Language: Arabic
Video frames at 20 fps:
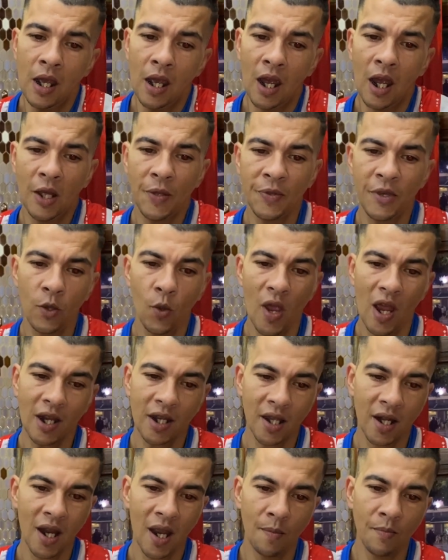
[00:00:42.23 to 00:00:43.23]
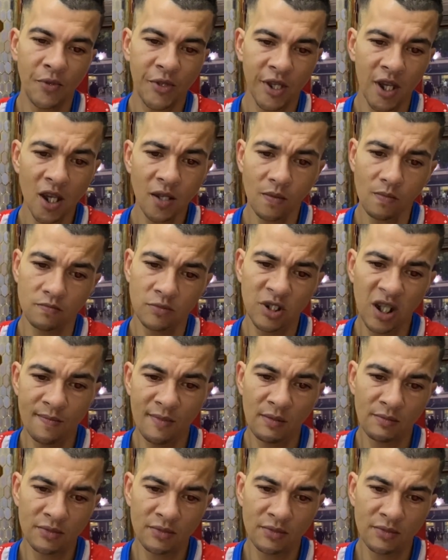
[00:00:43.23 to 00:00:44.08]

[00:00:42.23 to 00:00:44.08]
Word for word: عندي واحد كراع مزيان اليمين